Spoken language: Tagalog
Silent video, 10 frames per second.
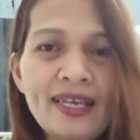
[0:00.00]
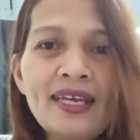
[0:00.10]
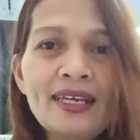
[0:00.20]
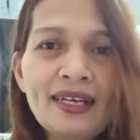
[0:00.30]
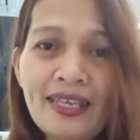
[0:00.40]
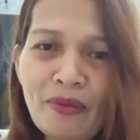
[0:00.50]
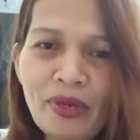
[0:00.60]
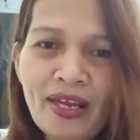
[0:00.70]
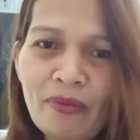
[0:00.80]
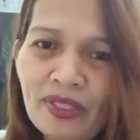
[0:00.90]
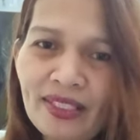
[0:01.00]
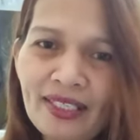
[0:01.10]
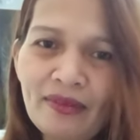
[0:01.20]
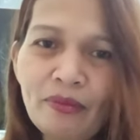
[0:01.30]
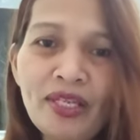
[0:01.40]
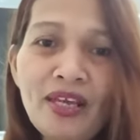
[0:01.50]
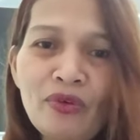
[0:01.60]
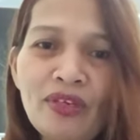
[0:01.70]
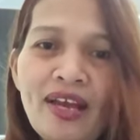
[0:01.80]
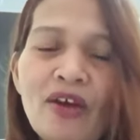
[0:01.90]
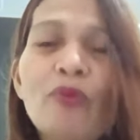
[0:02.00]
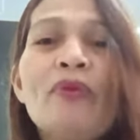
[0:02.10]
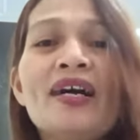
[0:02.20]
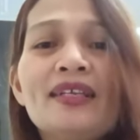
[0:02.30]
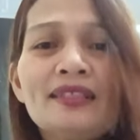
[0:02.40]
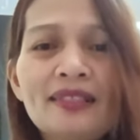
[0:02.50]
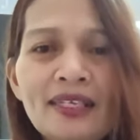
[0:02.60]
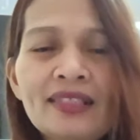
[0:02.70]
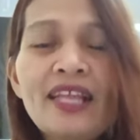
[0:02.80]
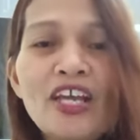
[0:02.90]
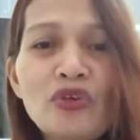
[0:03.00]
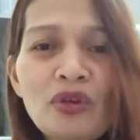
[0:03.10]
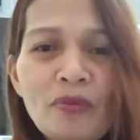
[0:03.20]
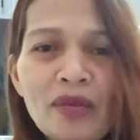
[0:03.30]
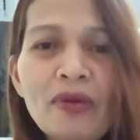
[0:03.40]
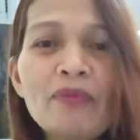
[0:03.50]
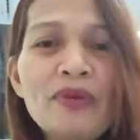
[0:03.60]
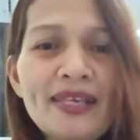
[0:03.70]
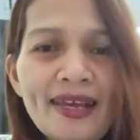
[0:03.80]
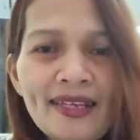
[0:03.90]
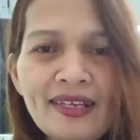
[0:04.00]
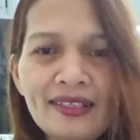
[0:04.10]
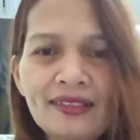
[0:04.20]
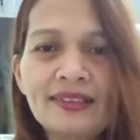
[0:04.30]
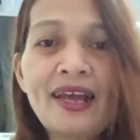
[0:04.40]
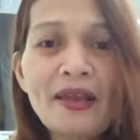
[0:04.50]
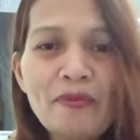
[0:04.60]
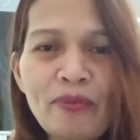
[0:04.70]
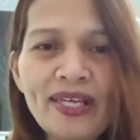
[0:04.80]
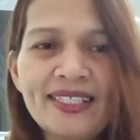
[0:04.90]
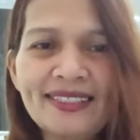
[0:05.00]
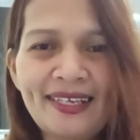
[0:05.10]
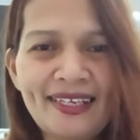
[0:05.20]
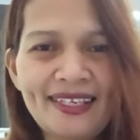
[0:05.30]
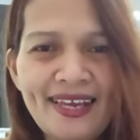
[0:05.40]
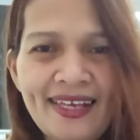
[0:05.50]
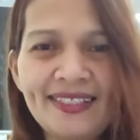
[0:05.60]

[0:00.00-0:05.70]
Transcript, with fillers: Kaya mga kapatid, panahon na upang tayo na may magbigay ng time para sa Kanya.